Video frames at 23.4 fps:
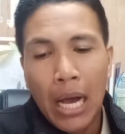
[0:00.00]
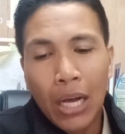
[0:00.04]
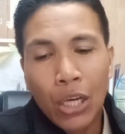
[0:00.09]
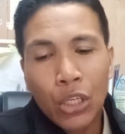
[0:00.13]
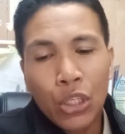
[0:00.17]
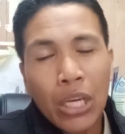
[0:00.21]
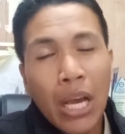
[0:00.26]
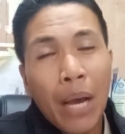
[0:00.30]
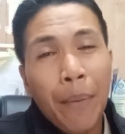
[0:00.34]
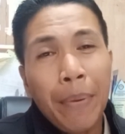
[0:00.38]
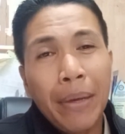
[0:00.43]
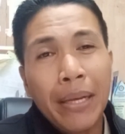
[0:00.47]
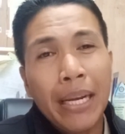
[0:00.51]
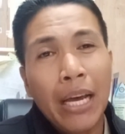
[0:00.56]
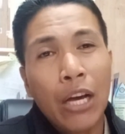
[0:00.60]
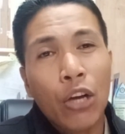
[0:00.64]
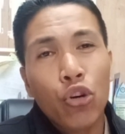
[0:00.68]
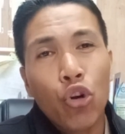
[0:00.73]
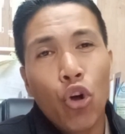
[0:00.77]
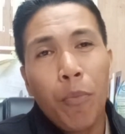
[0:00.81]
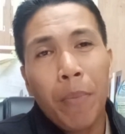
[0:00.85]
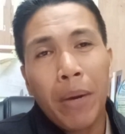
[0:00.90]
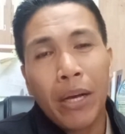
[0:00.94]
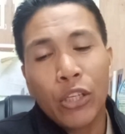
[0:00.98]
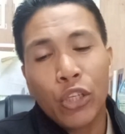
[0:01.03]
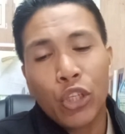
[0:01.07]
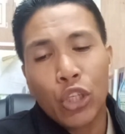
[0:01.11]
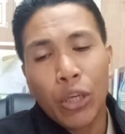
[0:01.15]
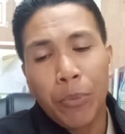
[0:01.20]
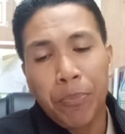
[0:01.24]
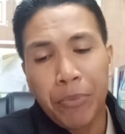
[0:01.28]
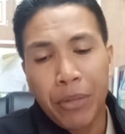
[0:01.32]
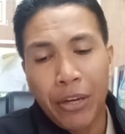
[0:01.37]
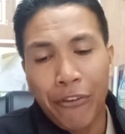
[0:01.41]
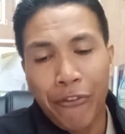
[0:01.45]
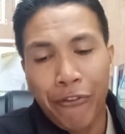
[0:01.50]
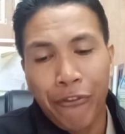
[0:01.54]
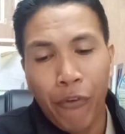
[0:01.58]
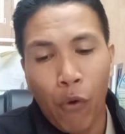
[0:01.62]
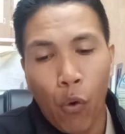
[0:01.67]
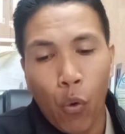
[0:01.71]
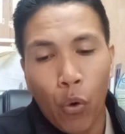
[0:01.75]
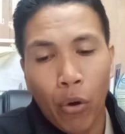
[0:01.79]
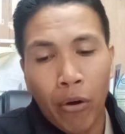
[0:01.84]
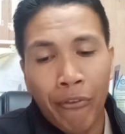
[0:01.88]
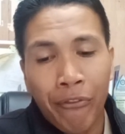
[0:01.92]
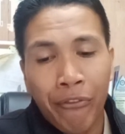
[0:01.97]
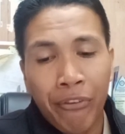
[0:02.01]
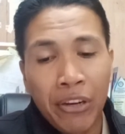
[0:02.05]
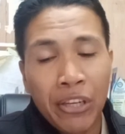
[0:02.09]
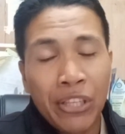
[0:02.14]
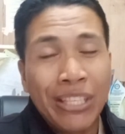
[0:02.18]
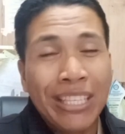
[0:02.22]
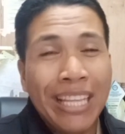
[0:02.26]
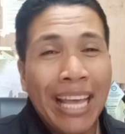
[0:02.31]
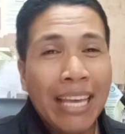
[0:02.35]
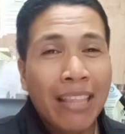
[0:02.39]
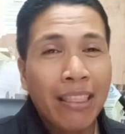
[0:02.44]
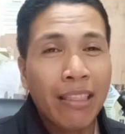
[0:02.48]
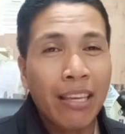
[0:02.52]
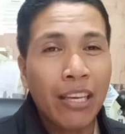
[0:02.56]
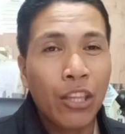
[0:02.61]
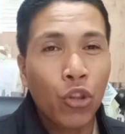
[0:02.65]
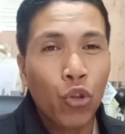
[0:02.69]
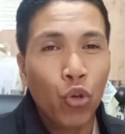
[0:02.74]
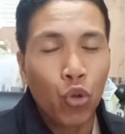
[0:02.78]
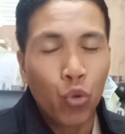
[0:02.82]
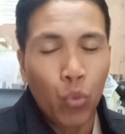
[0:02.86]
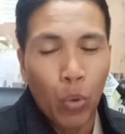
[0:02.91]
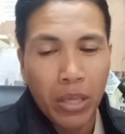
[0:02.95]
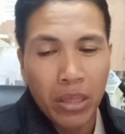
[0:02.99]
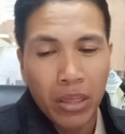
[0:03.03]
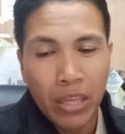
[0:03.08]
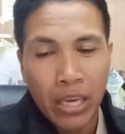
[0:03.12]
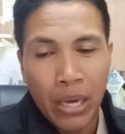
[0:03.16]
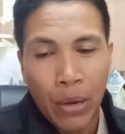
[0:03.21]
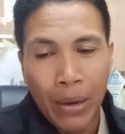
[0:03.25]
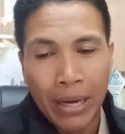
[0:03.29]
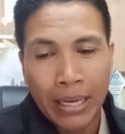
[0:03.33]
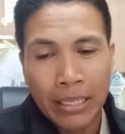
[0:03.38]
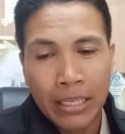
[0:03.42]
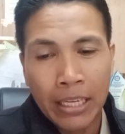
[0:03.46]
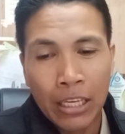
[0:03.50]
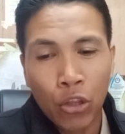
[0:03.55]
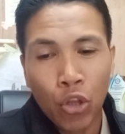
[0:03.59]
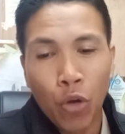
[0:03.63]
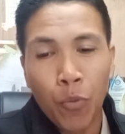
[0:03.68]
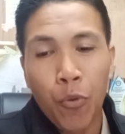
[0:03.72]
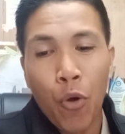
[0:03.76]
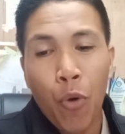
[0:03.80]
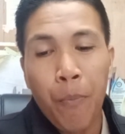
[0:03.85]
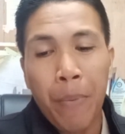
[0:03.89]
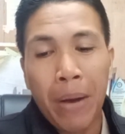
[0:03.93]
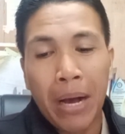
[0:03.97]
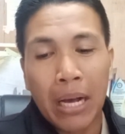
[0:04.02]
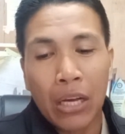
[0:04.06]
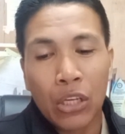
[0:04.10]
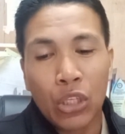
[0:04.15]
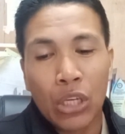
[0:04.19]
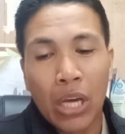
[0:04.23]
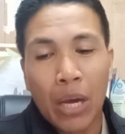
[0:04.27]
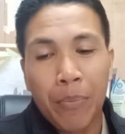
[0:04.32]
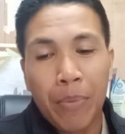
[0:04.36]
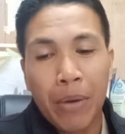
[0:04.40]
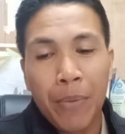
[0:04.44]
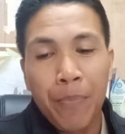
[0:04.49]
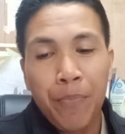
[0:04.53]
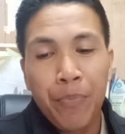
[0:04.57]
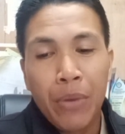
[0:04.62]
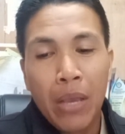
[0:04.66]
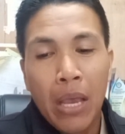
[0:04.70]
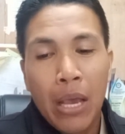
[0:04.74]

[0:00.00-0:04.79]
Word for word: Ang sabi ng Romans chapter 4 verse 19 to 21, ito pong pagkasabi,